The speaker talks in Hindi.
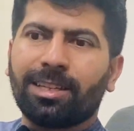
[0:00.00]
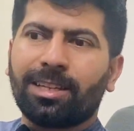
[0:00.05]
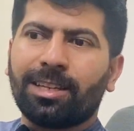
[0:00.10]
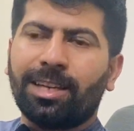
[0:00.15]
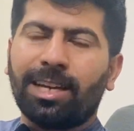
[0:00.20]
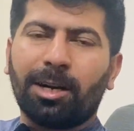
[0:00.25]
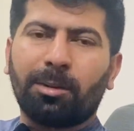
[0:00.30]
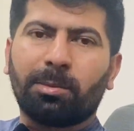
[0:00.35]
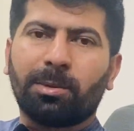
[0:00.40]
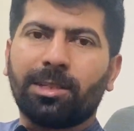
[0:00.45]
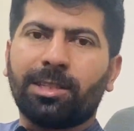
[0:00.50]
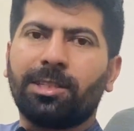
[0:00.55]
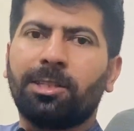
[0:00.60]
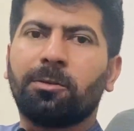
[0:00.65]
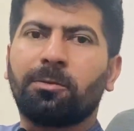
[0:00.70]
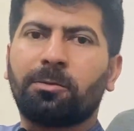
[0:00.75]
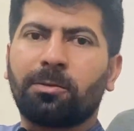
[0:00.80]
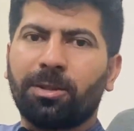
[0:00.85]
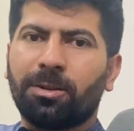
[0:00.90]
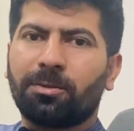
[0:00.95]
या फिर
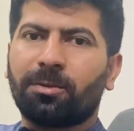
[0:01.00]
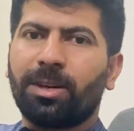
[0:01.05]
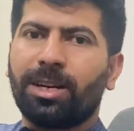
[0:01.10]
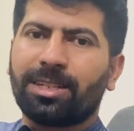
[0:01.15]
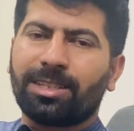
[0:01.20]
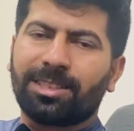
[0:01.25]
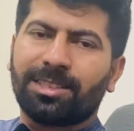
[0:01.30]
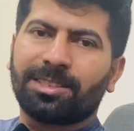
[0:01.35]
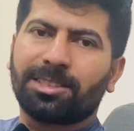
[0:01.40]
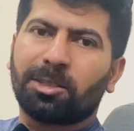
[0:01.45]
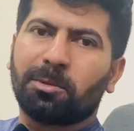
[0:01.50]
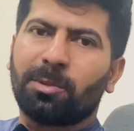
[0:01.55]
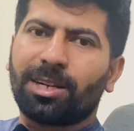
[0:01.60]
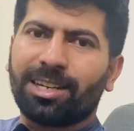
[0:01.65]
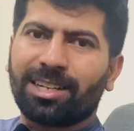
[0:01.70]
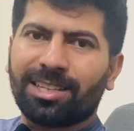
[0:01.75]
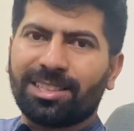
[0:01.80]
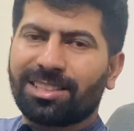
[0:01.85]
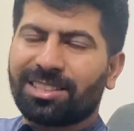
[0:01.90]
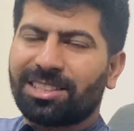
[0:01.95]
डिफरेंट फैक्टर्स हमारे
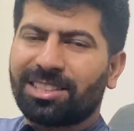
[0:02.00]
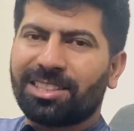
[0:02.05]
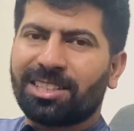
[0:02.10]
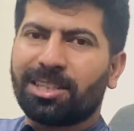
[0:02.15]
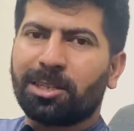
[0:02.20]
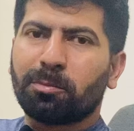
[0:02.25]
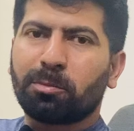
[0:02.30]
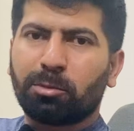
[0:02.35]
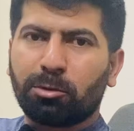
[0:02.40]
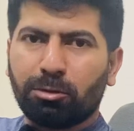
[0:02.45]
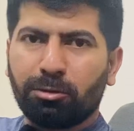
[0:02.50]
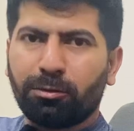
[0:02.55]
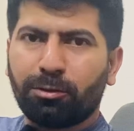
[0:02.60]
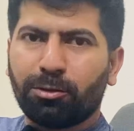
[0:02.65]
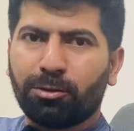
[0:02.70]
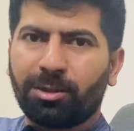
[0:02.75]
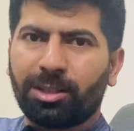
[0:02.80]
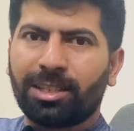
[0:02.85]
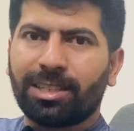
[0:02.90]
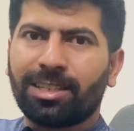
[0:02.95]
कंट्री के इम्प्रूव
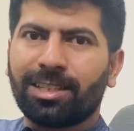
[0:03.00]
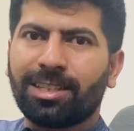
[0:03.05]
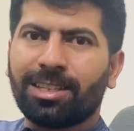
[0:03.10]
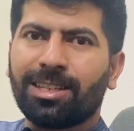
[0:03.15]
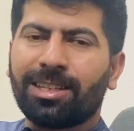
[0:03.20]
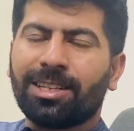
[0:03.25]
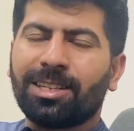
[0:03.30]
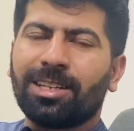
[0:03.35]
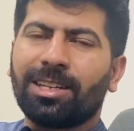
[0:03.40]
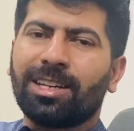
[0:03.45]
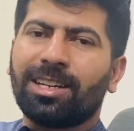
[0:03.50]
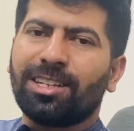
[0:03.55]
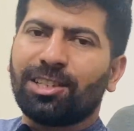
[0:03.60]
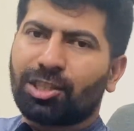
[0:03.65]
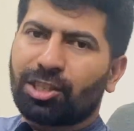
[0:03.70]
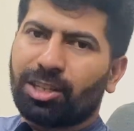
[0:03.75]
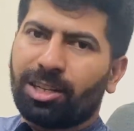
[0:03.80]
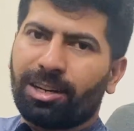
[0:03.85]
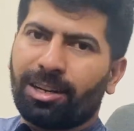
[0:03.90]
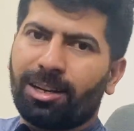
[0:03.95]
होंगे इन
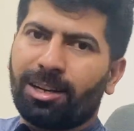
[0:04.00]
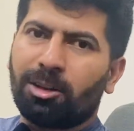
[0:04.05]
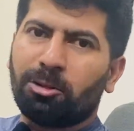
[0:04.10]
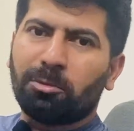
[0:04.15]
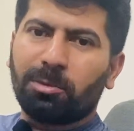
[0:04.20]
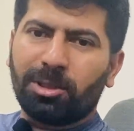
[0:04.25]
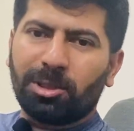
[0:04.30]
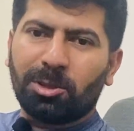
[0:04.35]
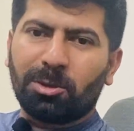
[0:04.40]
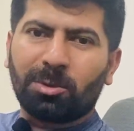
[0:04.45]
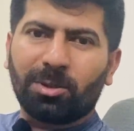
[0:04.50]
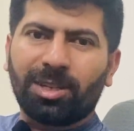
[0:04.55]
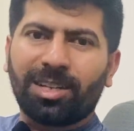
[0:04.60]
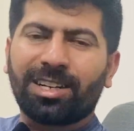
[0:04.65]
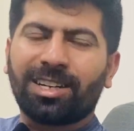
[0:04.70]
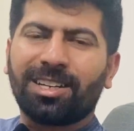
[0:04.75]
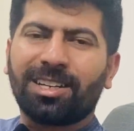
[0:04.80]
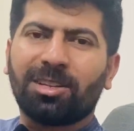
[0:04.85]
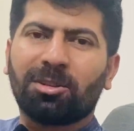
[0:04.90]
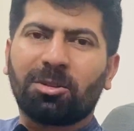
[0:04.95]
उम्मीद तो कर
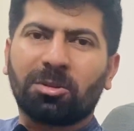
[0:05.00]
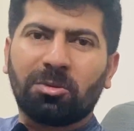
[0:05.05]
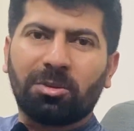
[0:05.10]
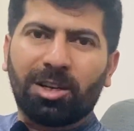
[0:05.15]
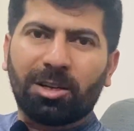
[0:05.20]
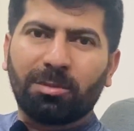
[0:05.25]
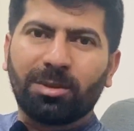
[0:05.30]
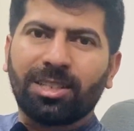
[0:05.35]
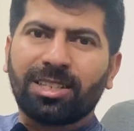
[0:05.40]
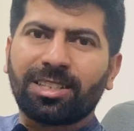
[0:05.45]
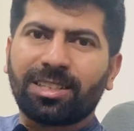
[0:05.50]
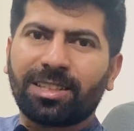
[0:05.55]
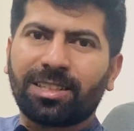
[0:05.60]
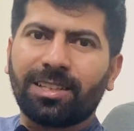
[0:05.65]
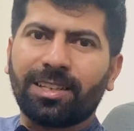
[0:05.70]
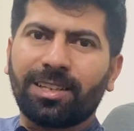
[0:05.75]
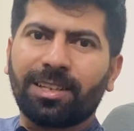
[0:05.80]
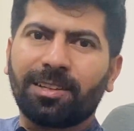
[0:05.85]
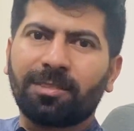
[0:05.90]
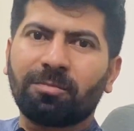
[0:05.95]
रहे हैं और दुआ भी
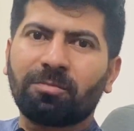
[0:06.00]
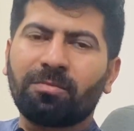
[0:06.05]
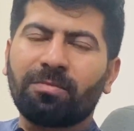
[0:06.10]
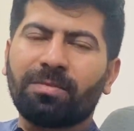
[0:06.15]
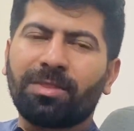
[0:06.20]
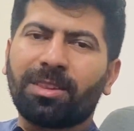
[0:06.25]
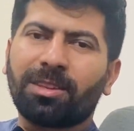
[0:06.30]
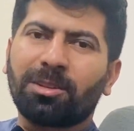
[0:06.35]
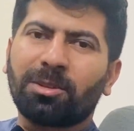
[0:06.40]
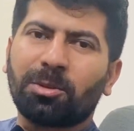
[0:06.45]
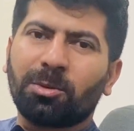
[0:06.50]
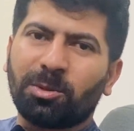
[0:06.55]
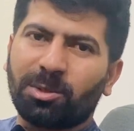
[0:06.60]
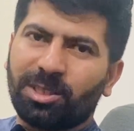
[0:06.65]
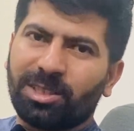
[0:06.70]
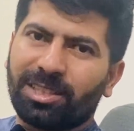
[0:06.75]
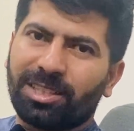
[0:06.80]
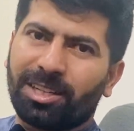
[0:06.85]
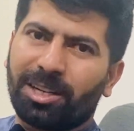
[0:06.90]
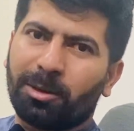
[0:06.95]
करते हैं तो
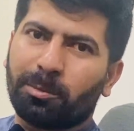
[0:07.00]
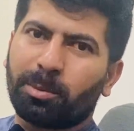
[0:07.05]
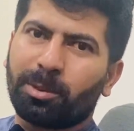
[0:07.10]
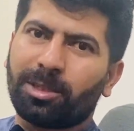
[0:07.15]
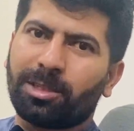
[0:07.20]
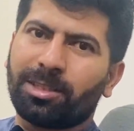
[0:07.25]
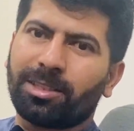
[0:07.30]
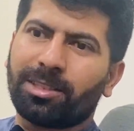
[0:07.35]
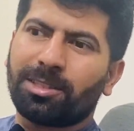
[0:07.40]
इसी तरह फिर